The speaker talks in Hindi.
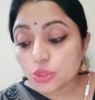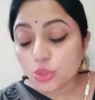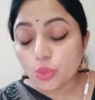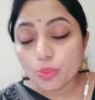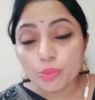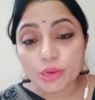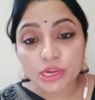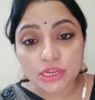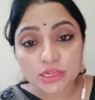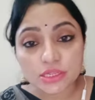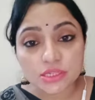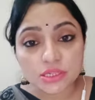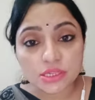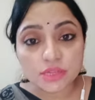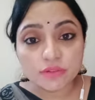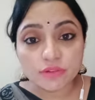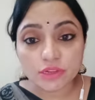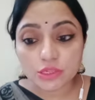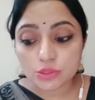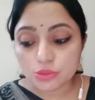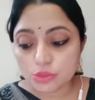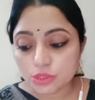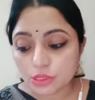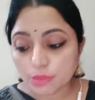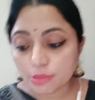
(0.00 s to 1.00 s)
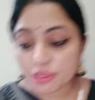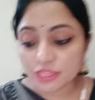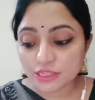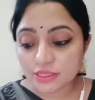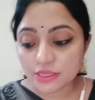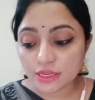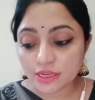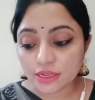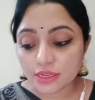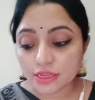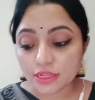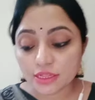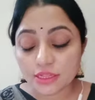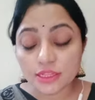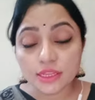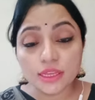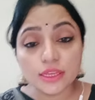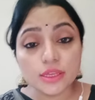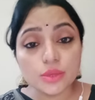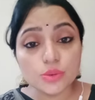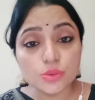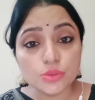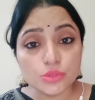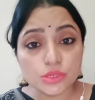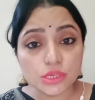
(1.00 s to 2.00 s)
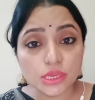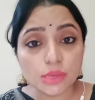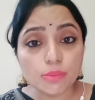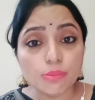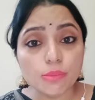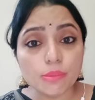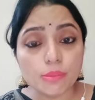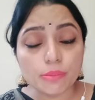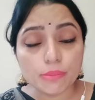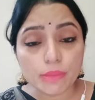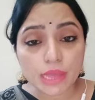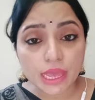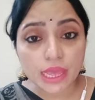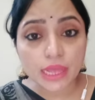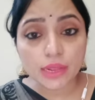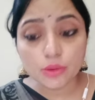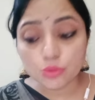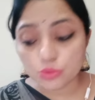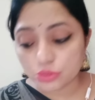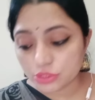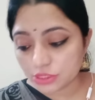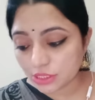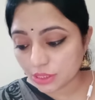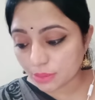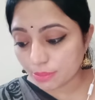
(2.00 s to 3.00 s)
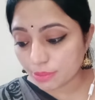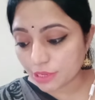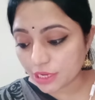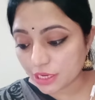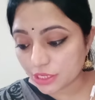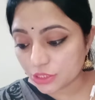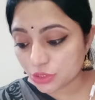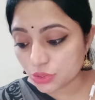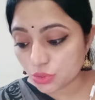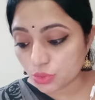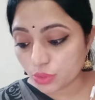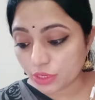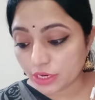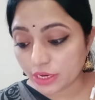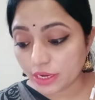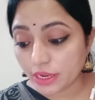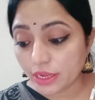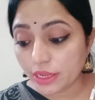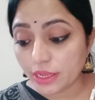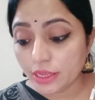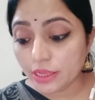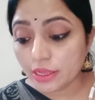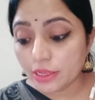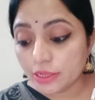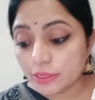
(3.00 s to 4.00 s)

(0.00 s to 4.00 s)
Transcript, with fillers: तो बारिश की आवाज़ उसके बाद क्या कहती है कि उसके मैं उसके बाद जो है